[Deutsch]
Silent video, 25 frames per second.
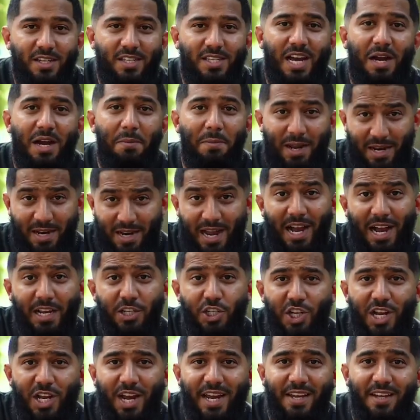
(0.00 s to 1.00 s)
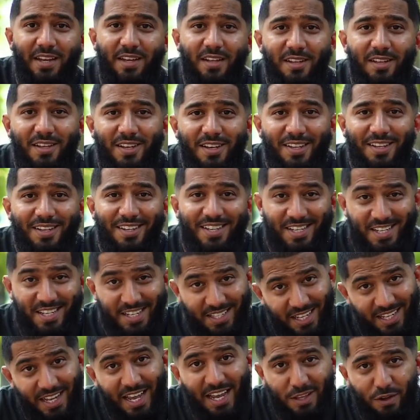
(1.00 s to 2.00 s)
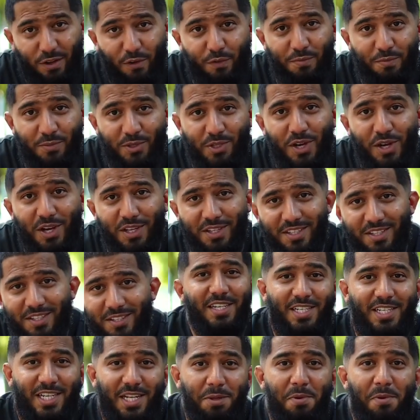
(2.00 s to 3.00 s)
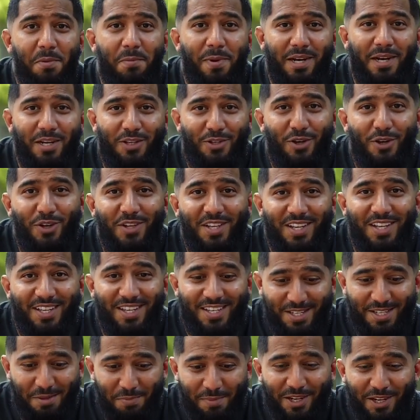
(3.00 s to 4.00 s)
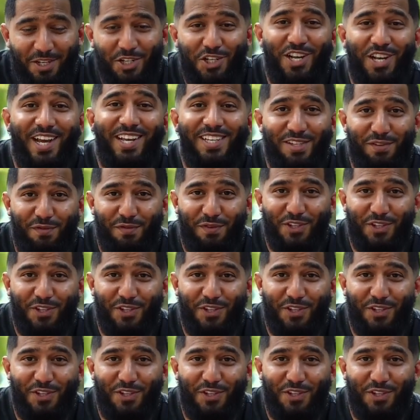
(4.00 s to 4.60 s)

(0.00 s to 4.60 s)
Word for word: ich sag mal, anschreie, dass sie direkt auf mich hört. Ich liebe meine Tochter, dass sie meine Scherze